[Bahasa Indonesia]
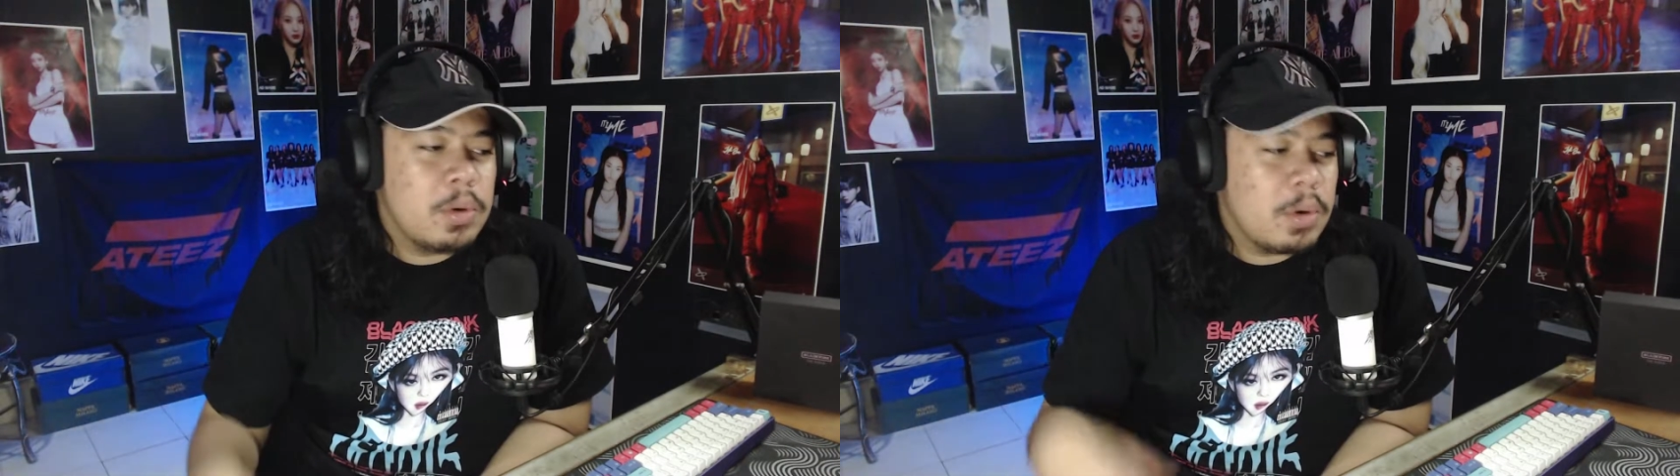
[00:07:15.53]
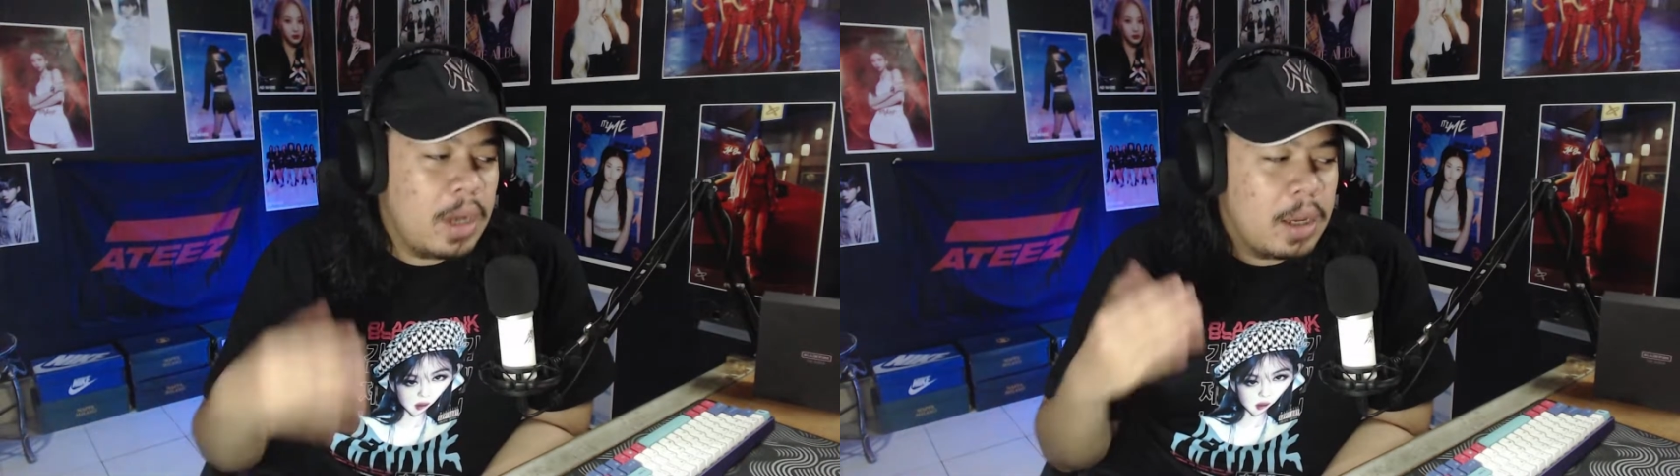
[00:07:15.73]

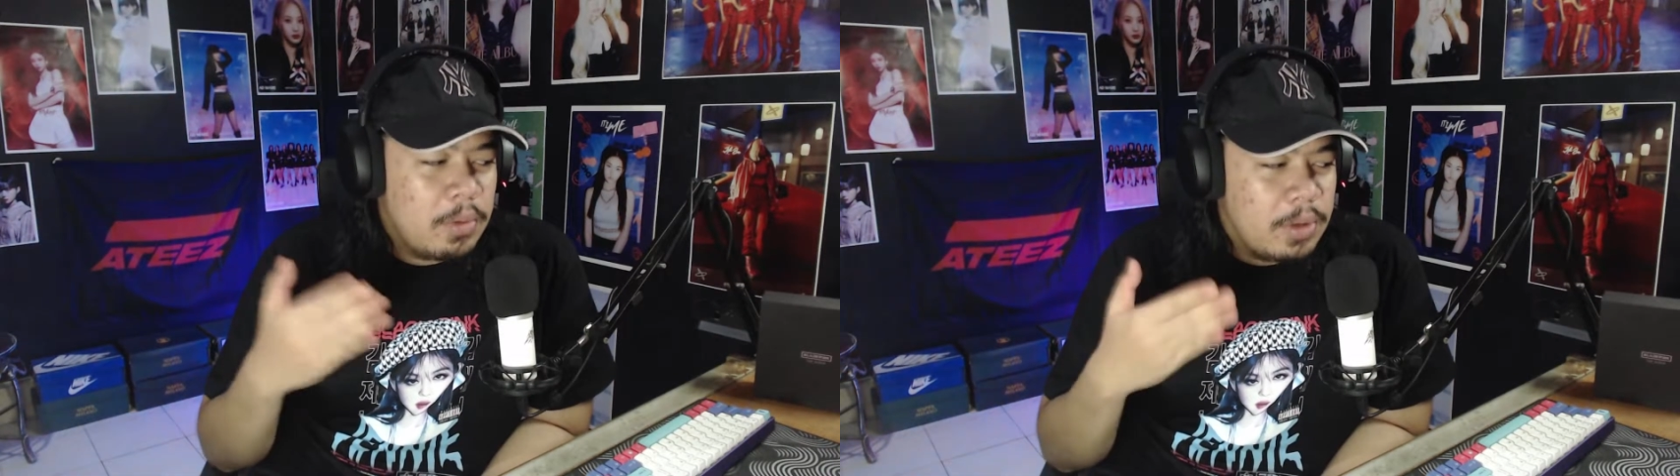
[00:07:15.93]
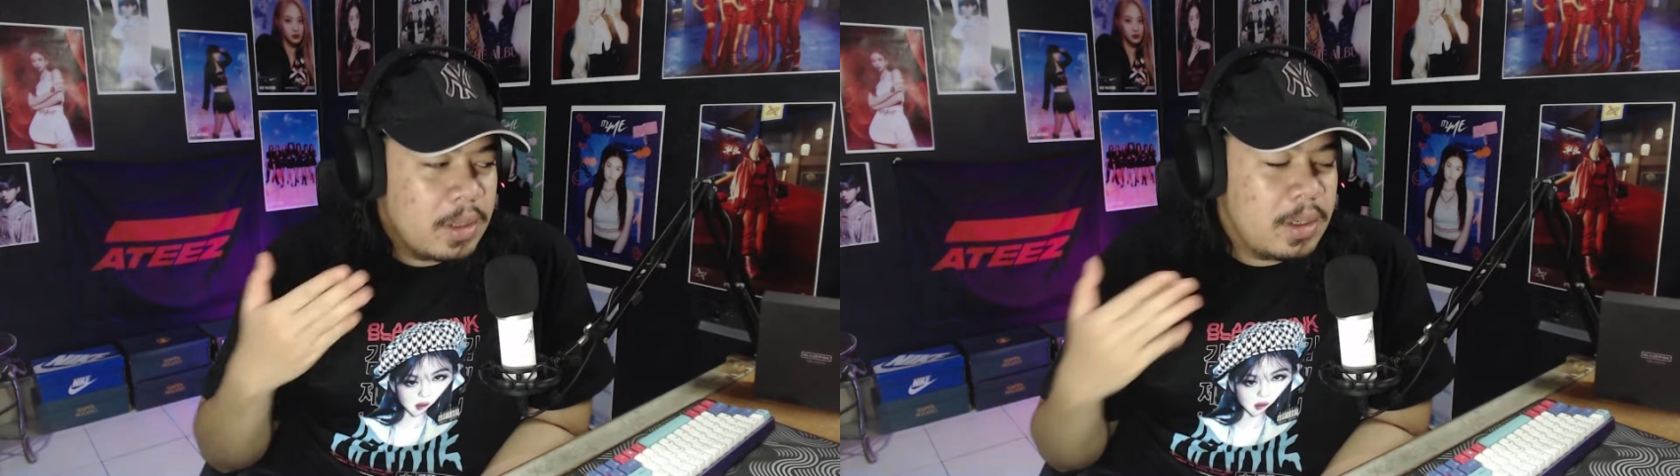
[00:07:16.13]
lagunya
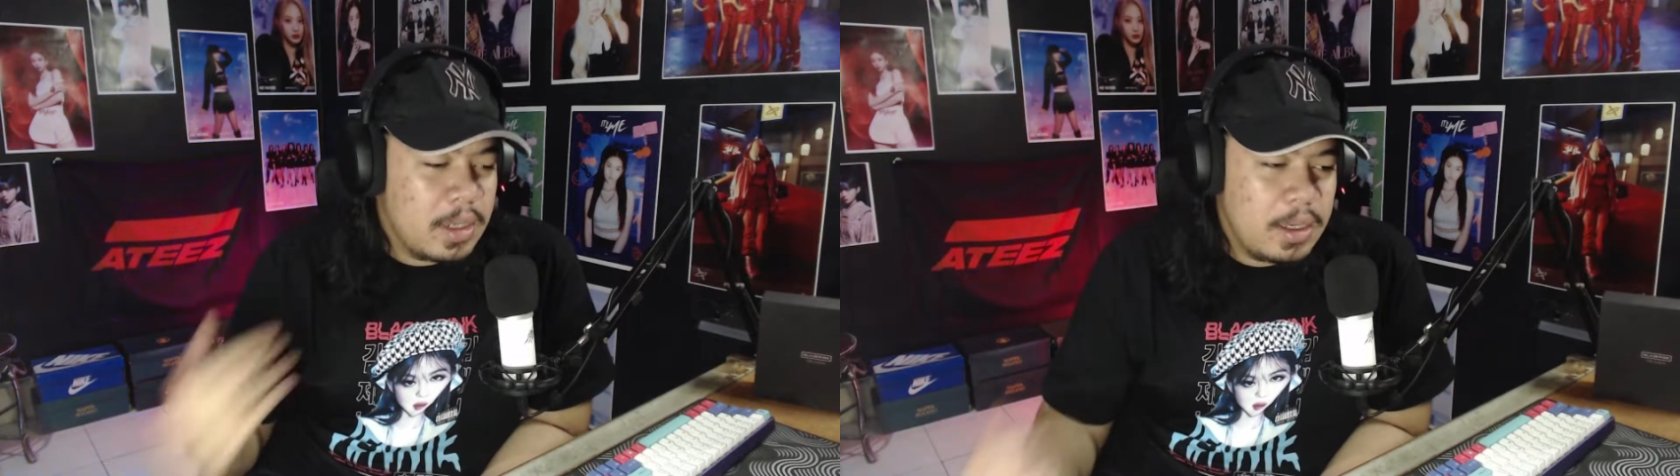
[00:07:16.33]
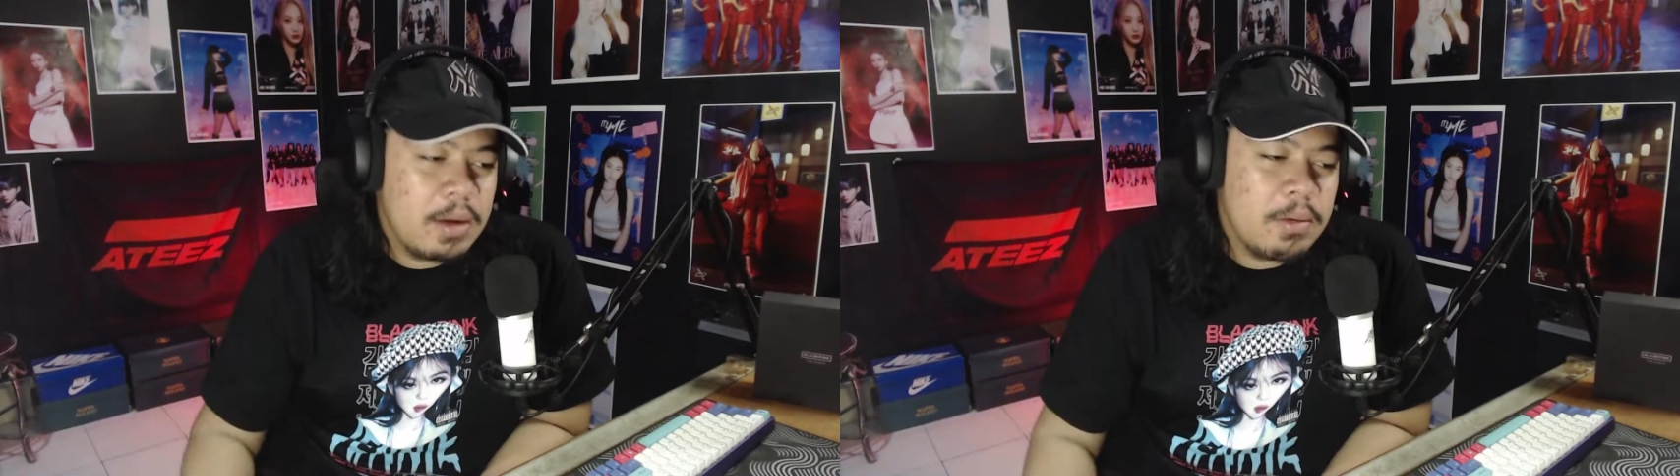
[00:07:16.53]
sendiri ya
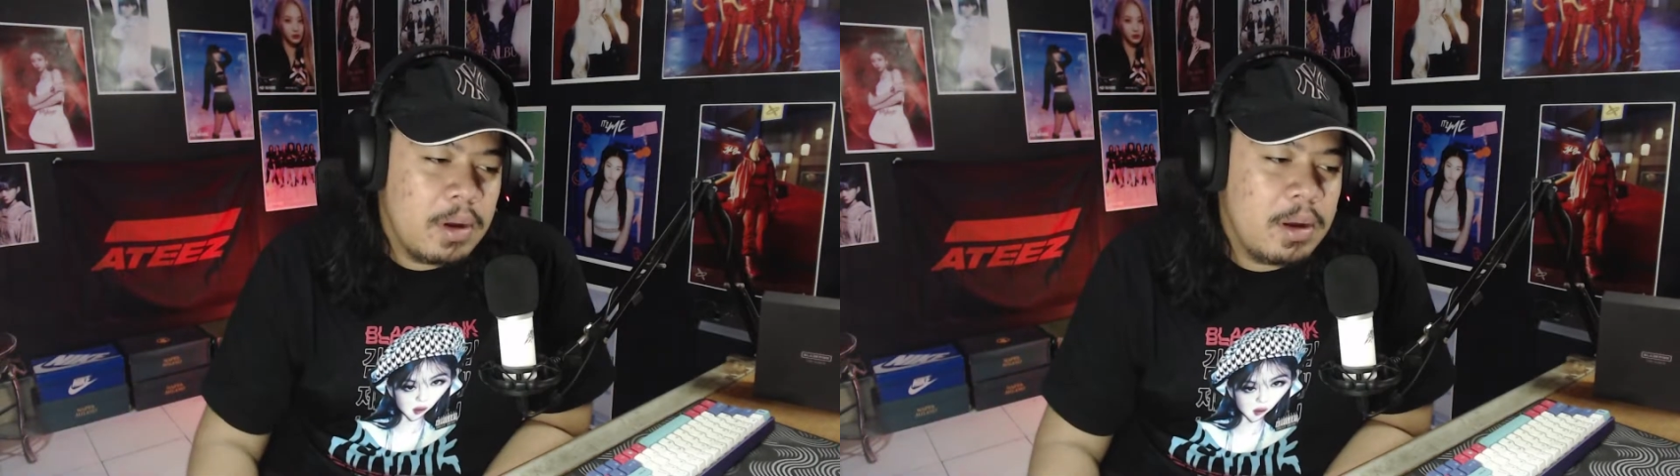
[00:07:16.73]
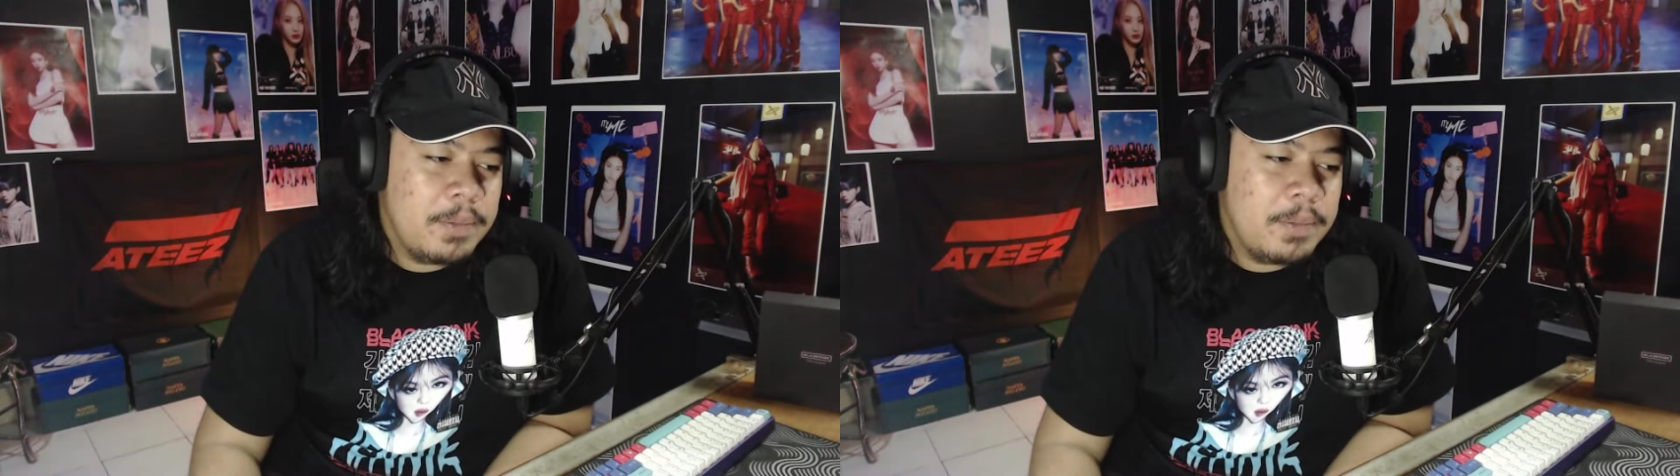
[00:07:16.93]
gue